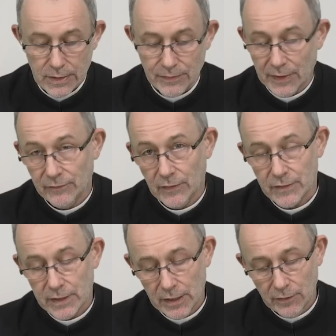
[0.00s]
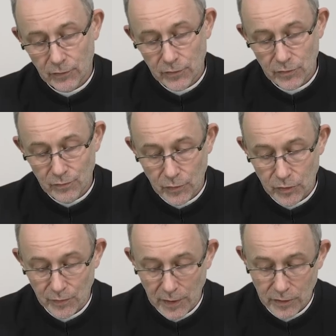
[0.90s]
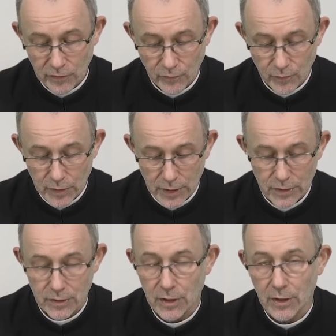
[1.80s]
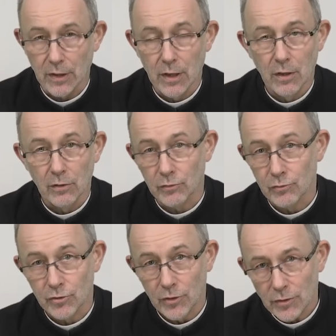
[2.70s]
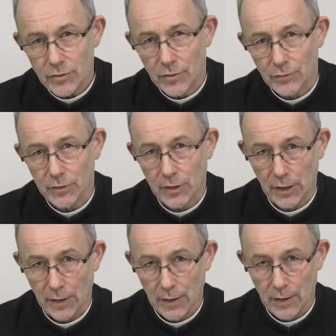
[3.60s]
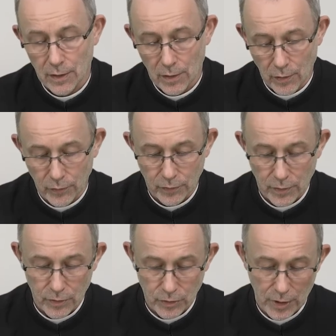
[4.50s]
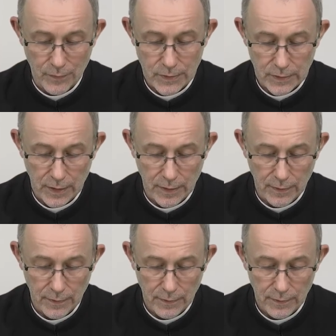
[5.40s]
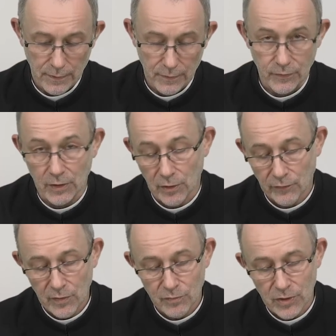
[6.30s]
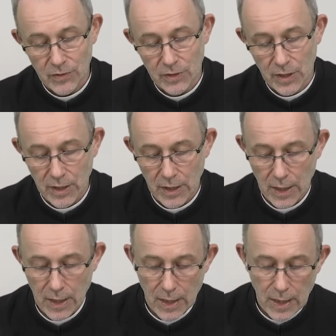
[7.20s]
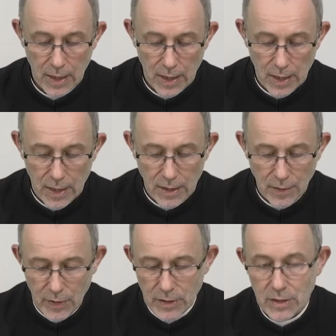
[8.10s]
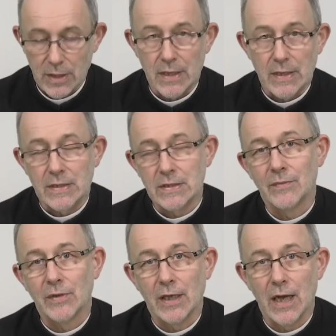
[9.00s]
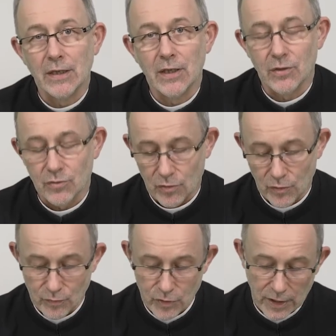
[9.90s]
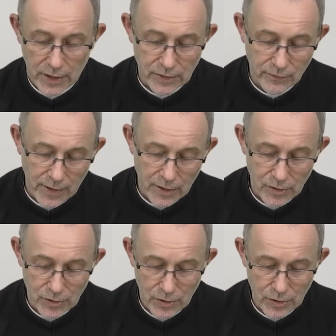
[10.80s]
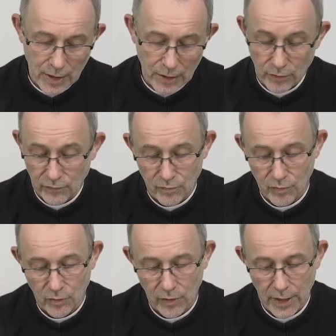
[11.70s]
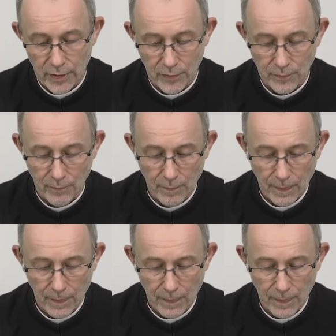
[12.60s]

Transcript: zmartwychwstali wchodzą po śmierci w przestrzeń różniącą się od ziemskiej. W tej nowej przestrzeni nie będzie zabiegania już o przekazywanie życia nowym pokoleniom,